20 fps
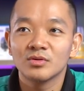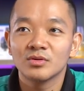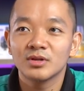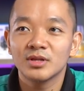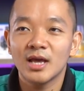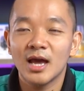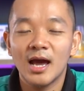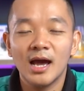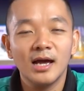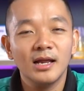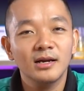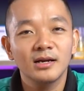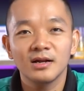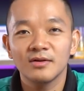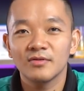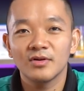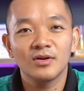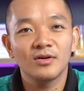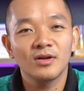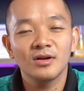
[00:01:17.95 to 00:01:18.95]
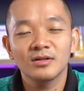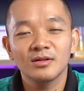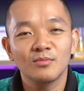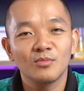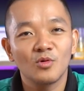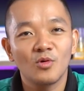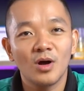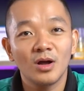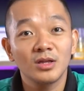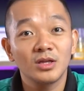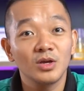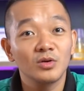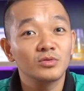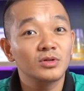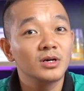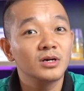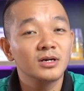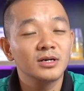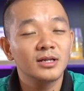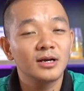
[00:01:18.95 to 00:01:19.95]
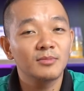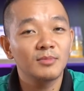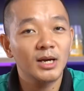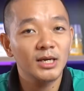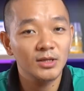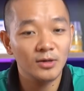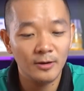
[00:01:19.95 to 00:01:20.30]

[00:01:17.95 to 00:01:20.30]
giá rơi vào đó tầm khoảng triệu tư cái thân máy